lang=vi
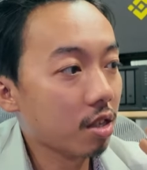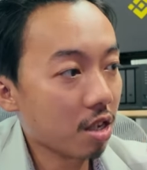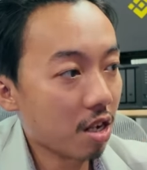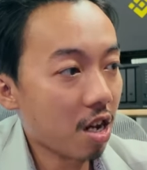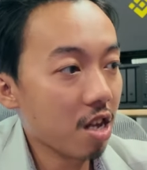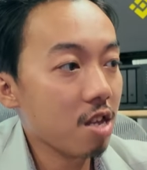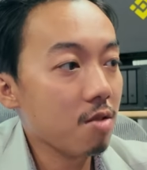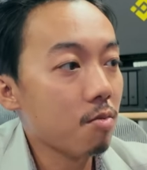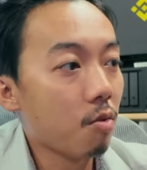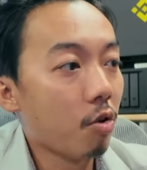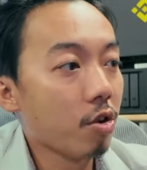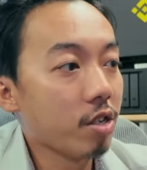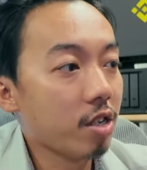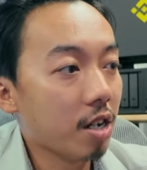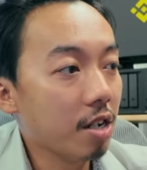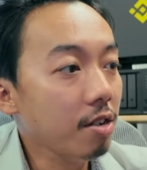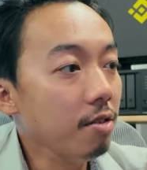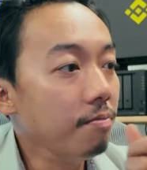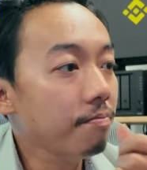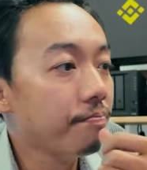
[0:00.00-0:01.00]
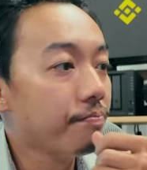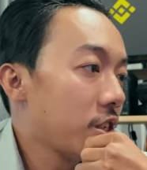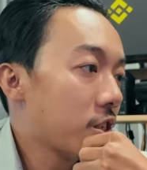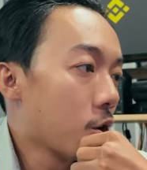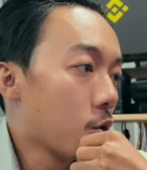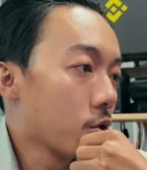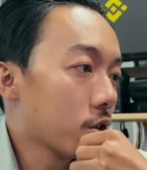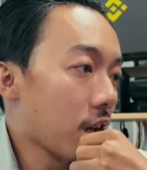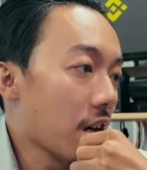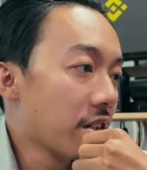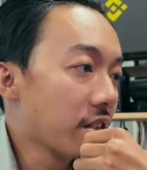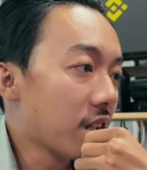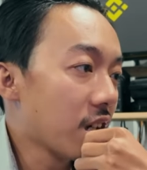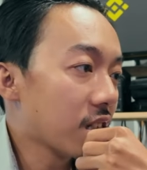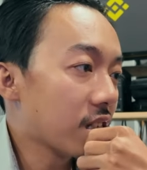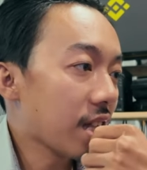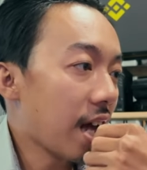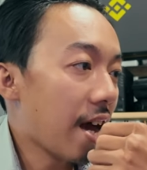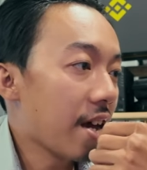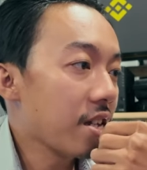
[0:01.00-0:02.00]
trai mùi dẫn chỉ tôi tới kia
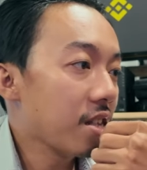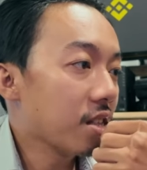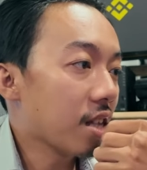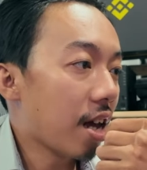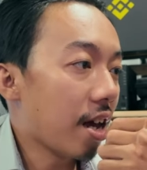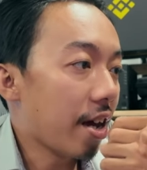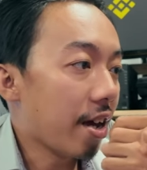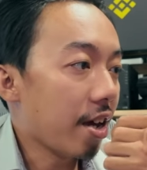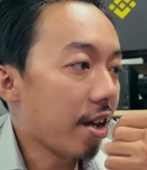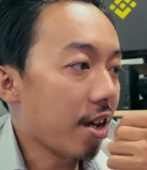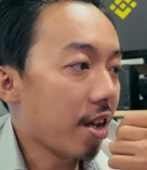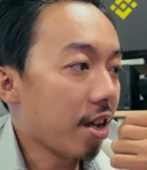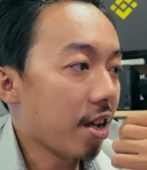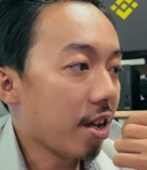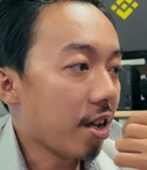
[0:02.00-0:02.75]
tay tại